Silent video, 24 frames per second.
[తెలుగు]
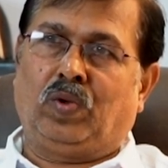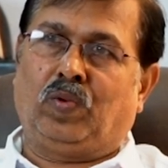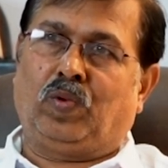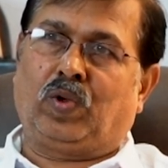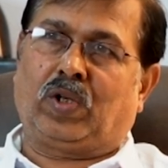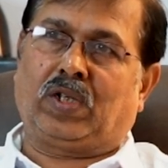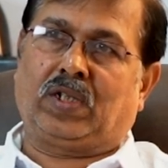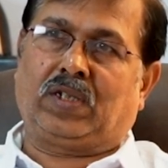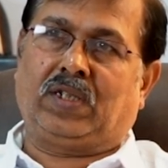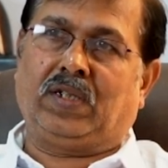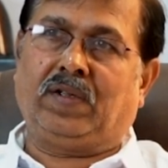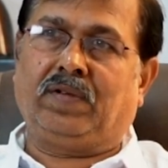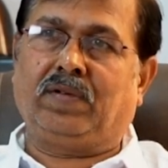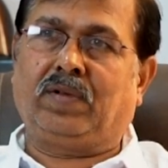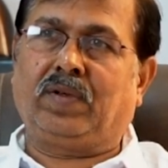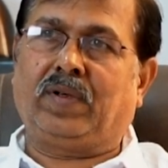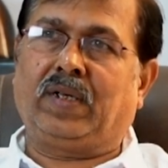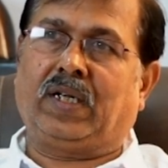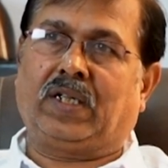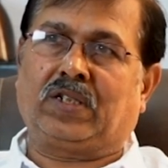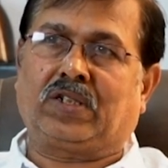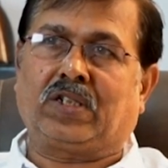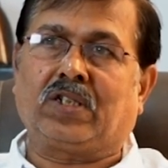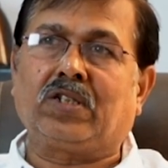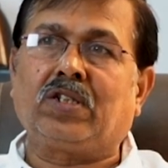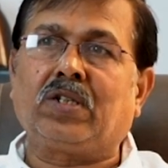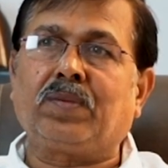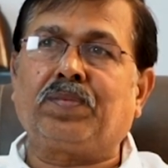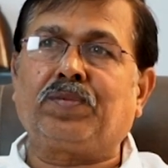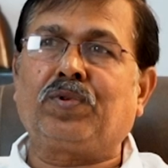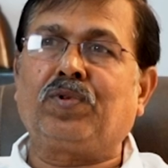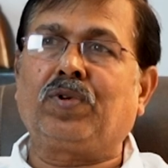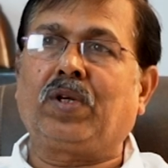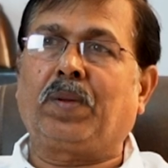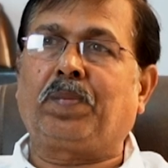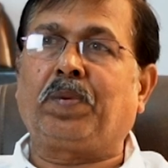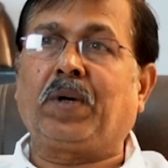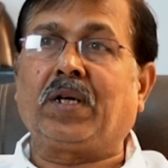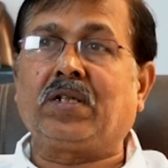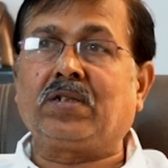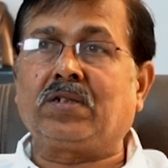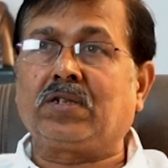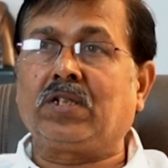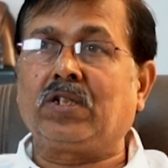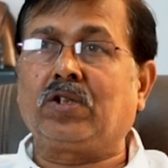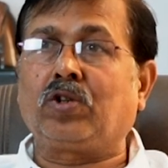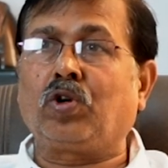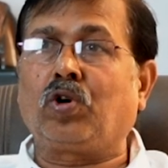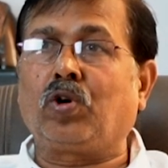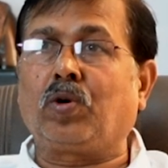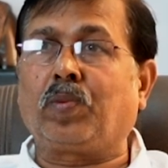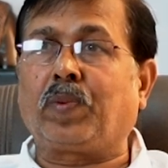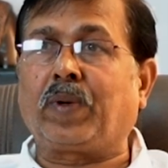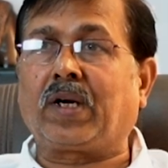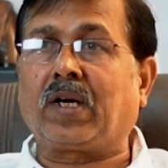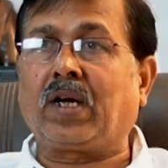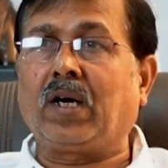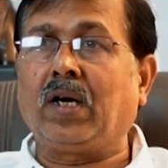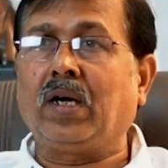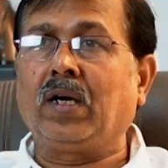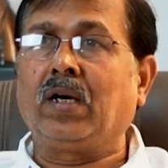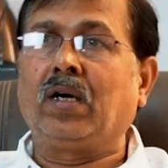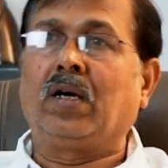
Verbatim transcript: ఒక తీవ్రమైన అసంతృప్తి ఉన్న పరిస్థితి లోపల